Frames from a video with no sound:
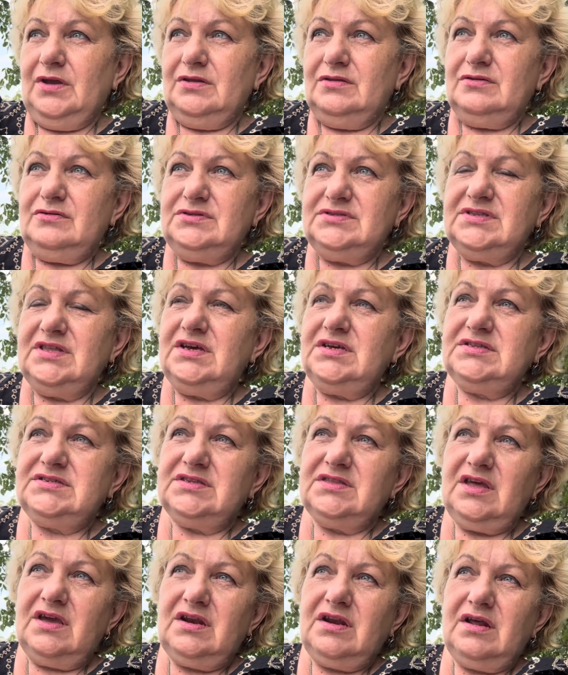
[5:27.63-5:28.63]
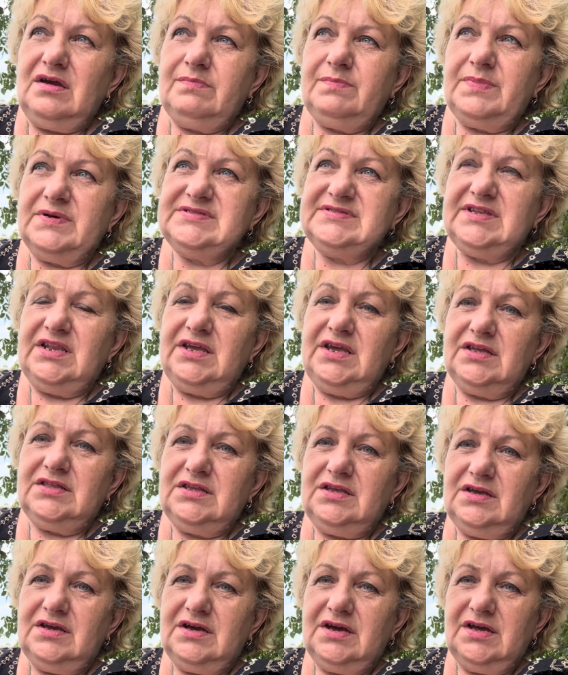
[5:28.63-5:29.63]
Ну, знаете, наверное,
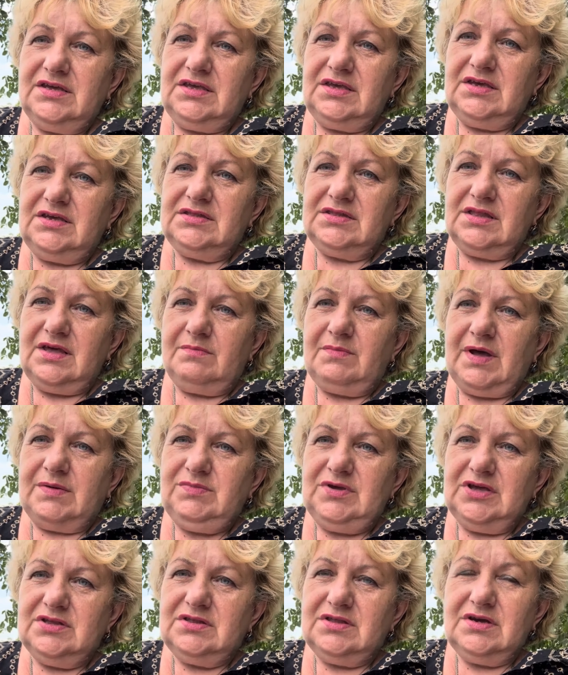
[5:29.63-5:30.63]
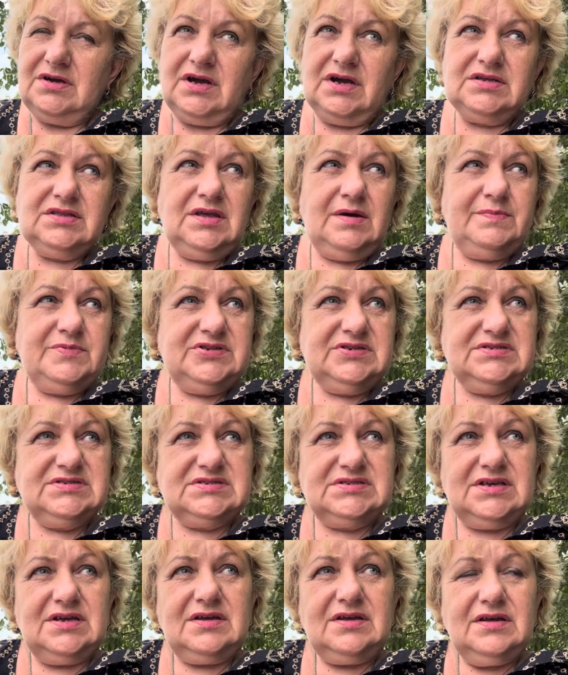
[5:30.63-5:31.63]
последние какие-то моменты, когда
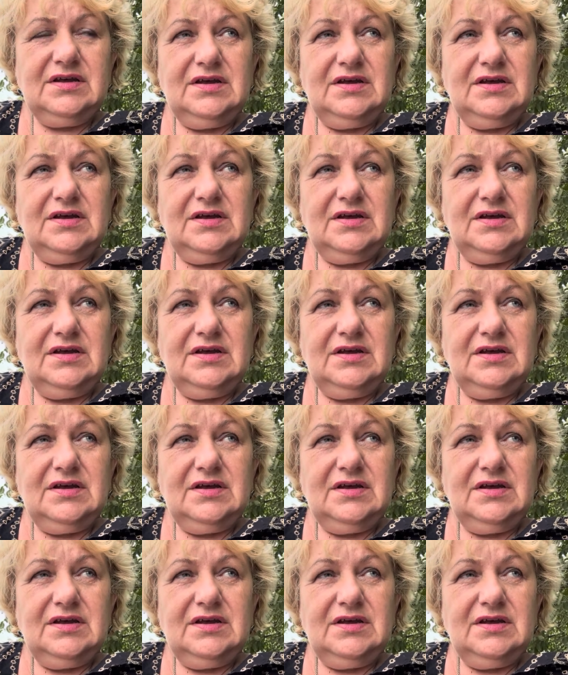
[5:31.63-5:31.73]
птица